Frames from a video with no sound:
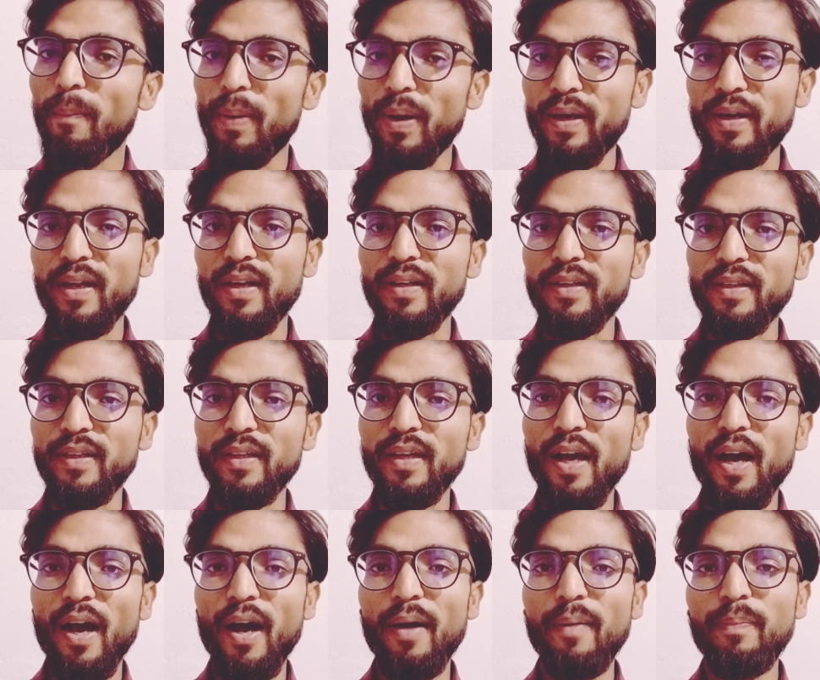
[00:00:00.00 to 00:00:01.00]
पर टंकी
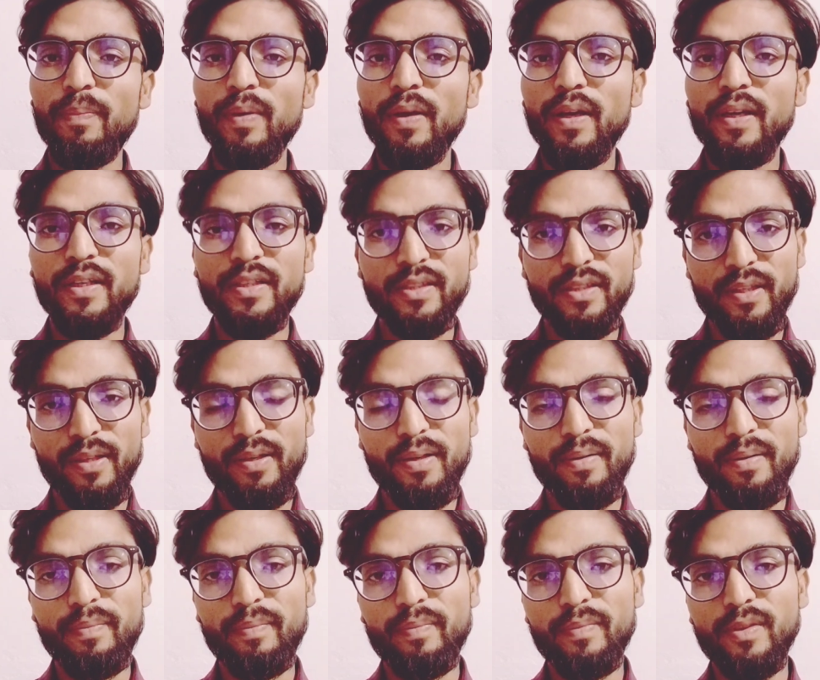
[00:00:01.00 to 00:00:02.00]
आप इसके
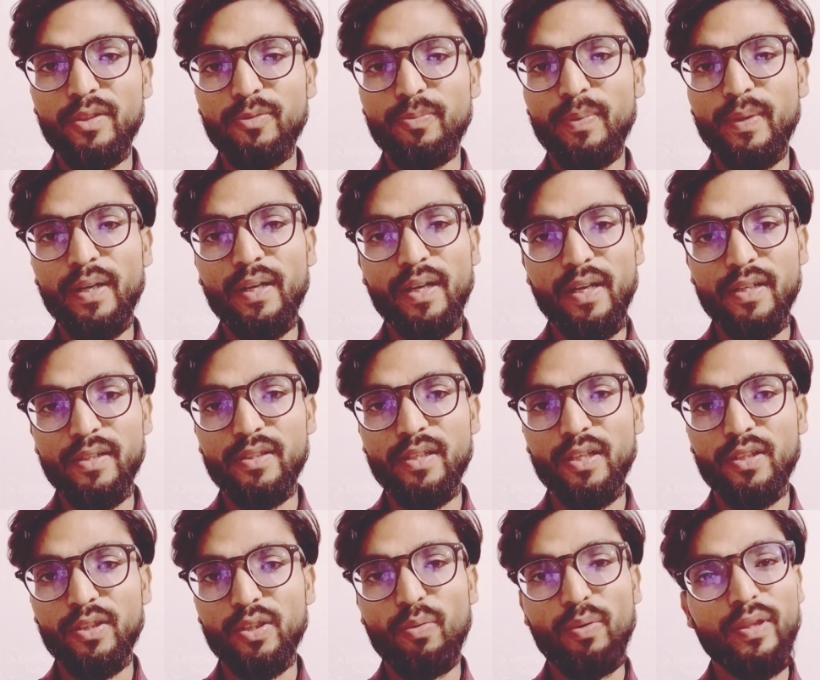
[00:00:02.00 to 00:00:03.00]
स्प्रे कर
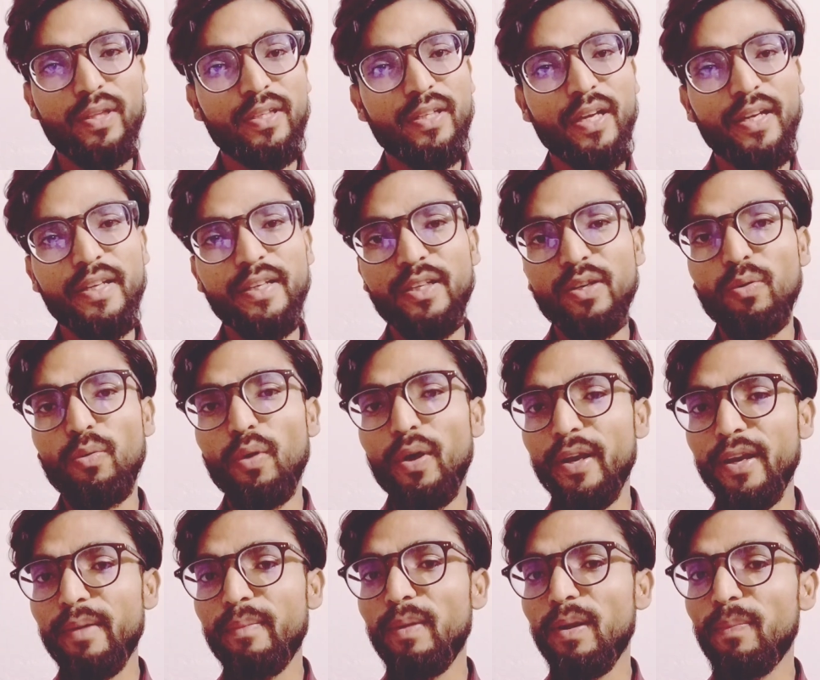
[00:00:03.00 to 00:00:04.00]
सकते हो यानी कि
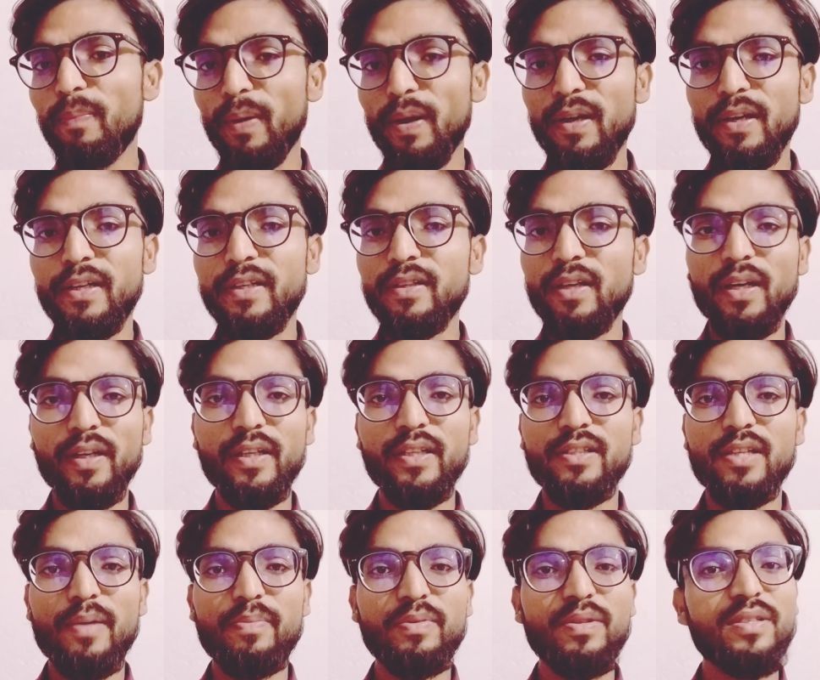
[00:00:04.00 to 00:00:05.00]
वन एम पर लीटर के
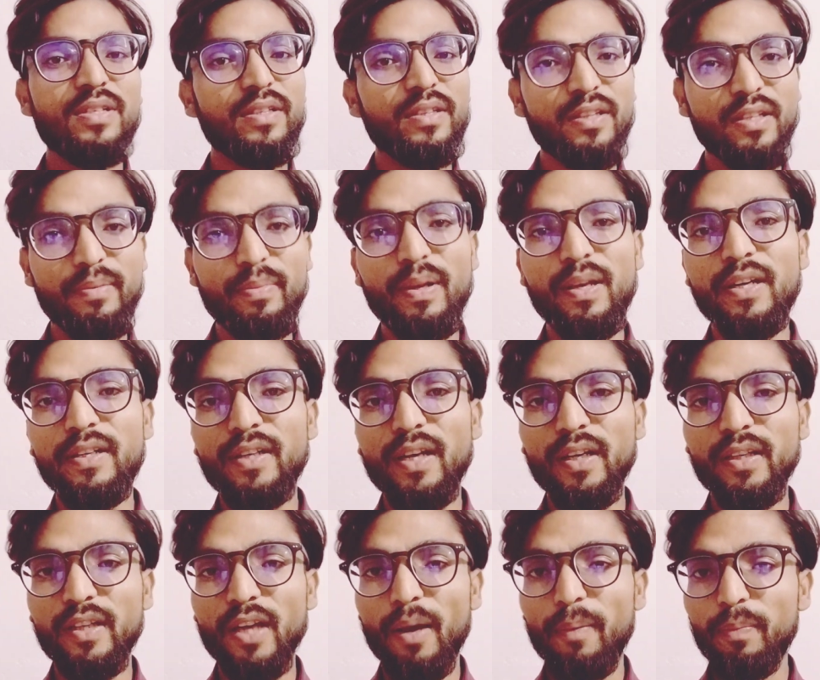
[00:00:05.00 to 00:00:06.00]
हिसाब से जितनी भी
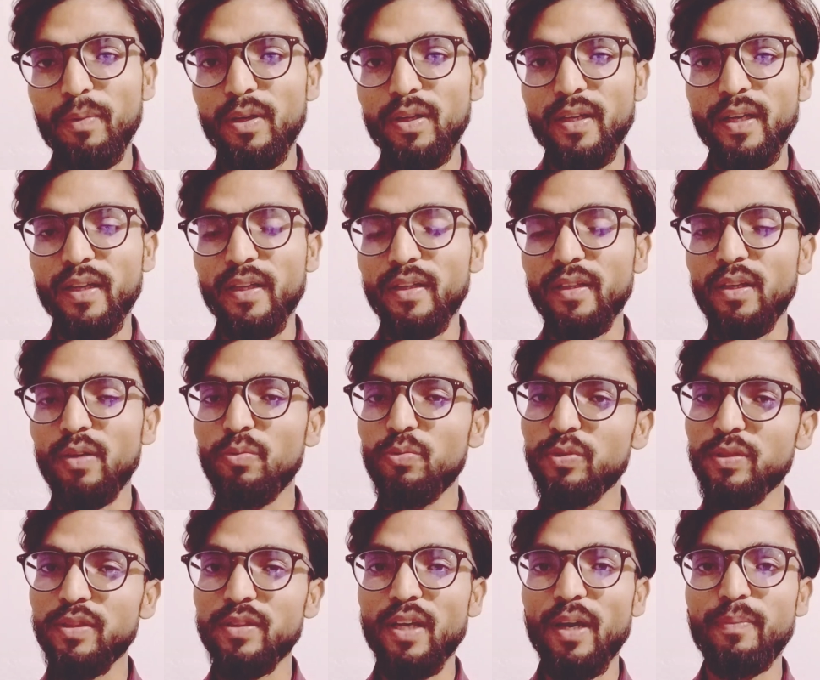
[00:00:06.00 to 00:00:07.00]
लीटर की आपकी टंकी है
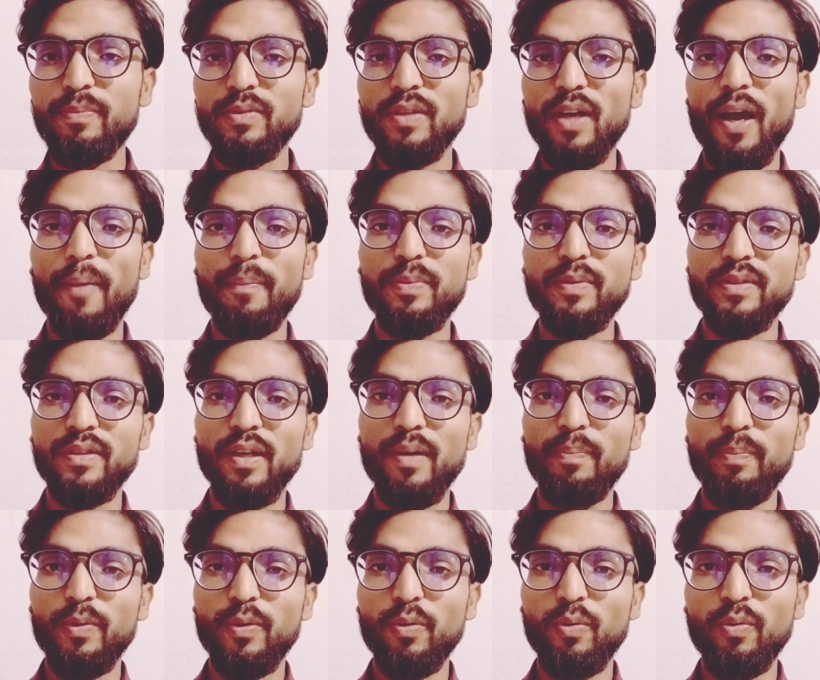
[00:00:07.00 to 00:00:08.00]
उस हिसाब से आप इसका
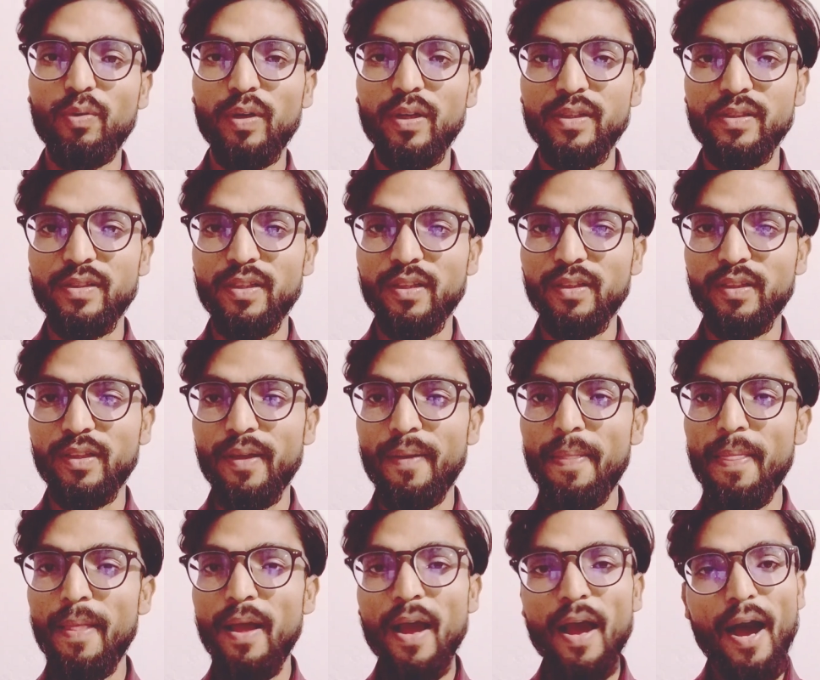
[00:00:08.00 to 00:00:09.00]
प्रयोग कर सकते
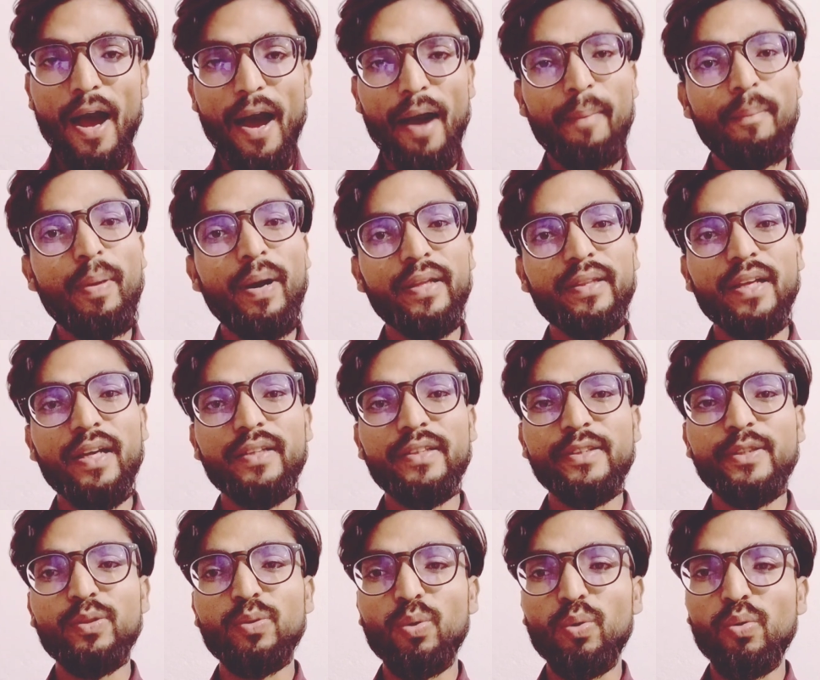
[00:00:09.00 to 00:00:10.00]
हैं अब बात
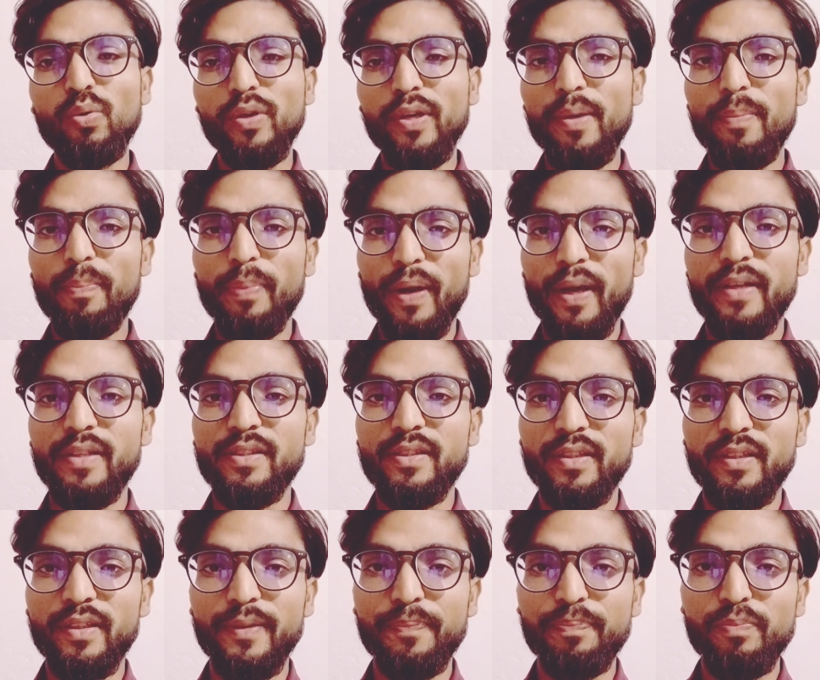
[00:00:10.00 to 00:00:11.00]
आती है दोनों के प्राइस
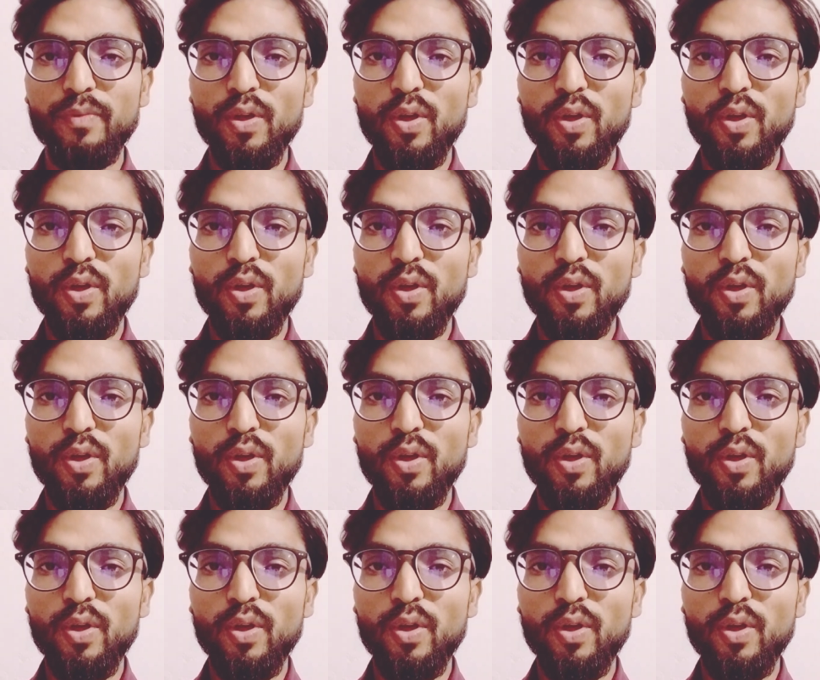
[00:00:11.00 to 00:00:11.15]
की